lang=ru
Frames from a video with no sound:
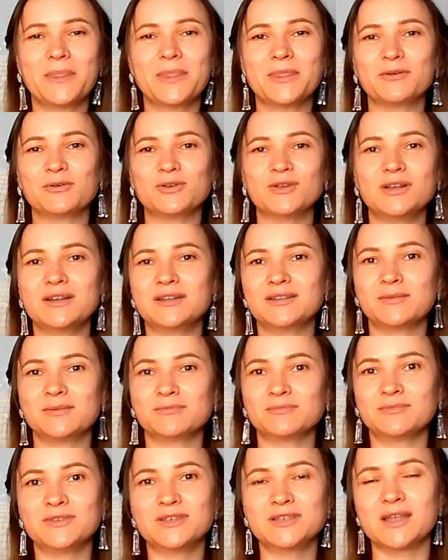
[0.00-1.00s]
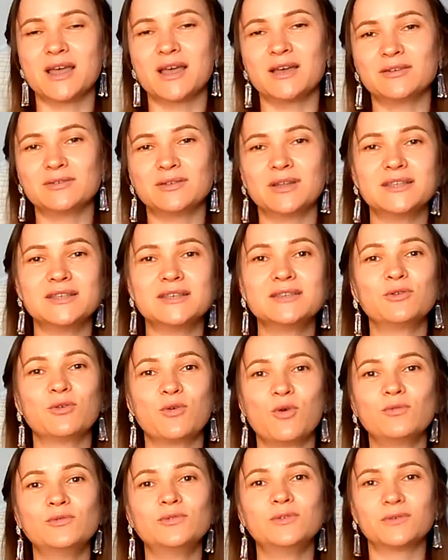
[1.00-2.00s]
ну, или там, не знаю, найти
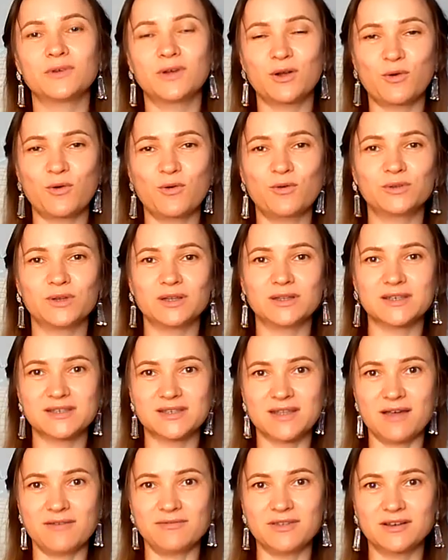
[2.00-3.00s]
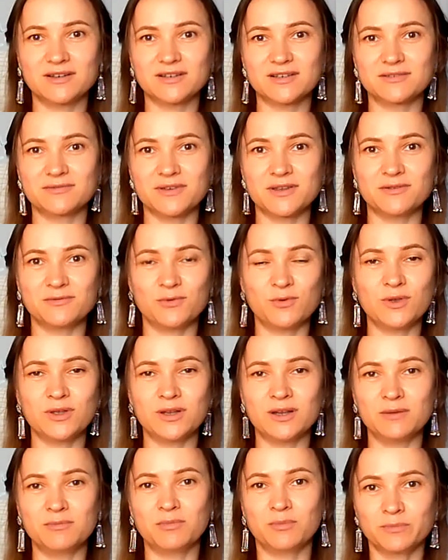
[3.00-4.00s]
духовного какого-то наставника своего
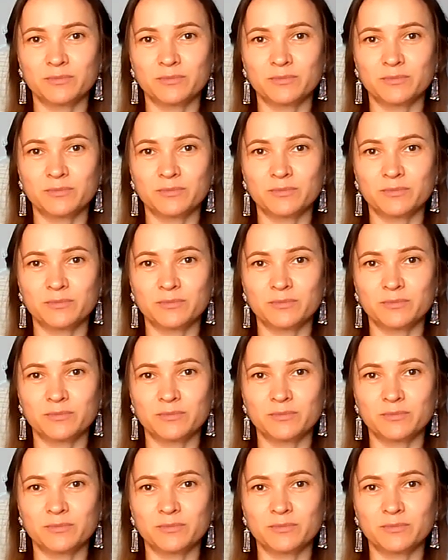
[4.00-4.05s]
или